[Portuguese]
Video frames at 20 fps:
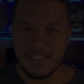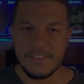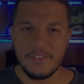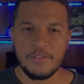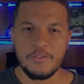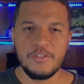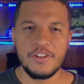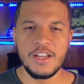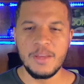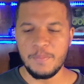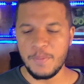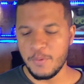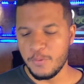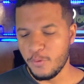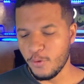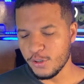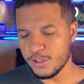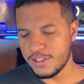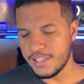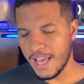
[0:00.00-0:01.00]
Felipe,
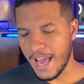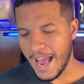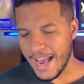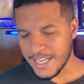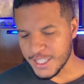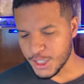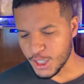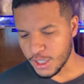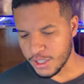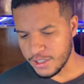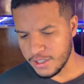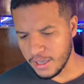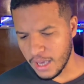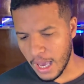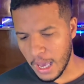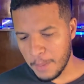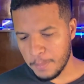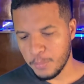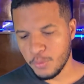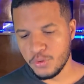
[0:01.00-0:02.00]
você acha que
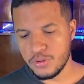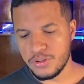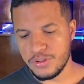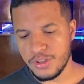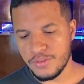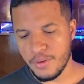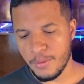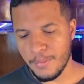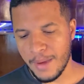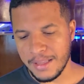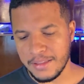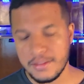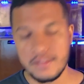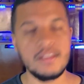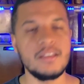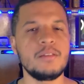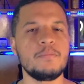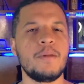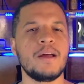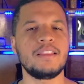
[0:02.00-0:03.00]
é possível
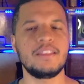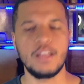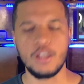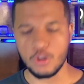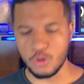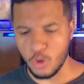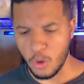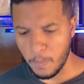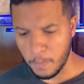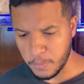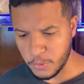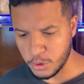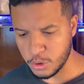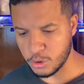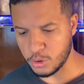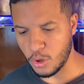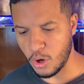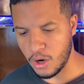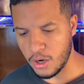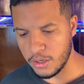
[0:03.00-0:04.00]
Matic bater topo
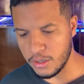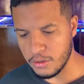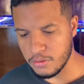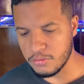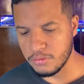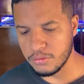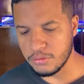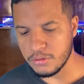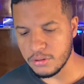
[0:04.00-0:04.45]
histórico